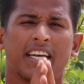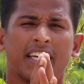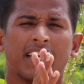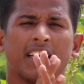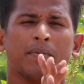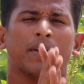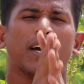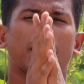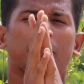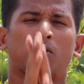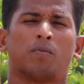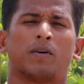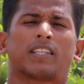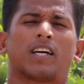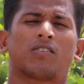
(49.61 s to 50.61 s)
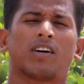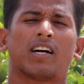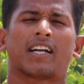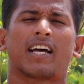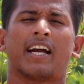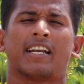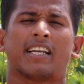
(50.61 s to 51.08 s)
ये भी आपको
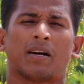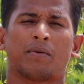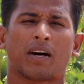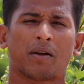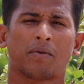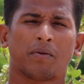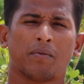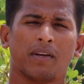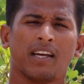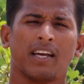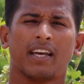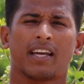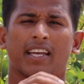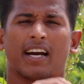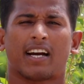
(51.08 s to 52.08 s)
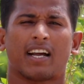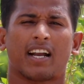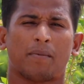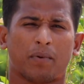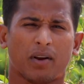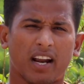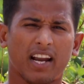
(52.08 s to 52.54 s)
बताऊंगा डाइट के बारे में भी कि अगर
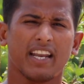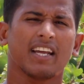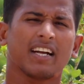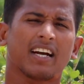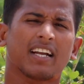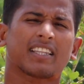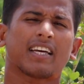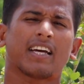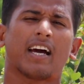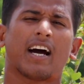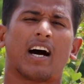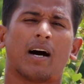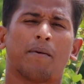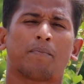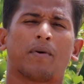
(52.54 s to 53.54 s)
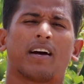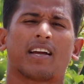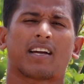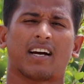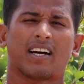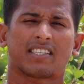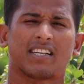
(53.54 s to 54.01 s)
आप रनिंग करते हैं आप
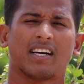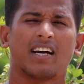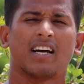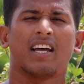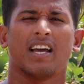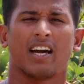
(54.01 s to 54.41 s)
एक अच्छा